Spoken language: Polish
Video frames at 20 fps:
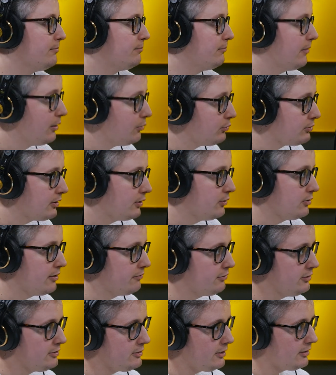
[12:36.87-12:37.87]
Mało tego,
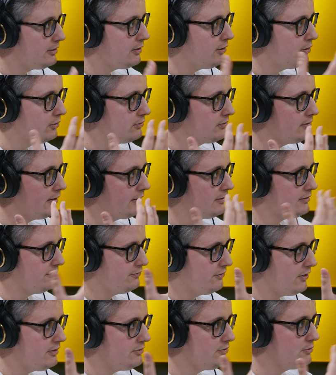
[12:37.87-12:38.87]
nawet taki kontakt
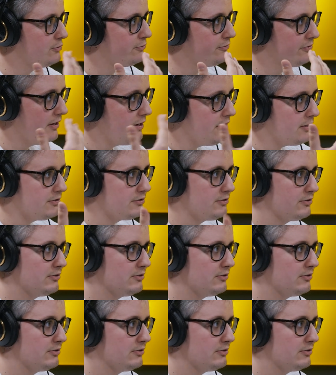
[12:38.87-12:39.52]
face to face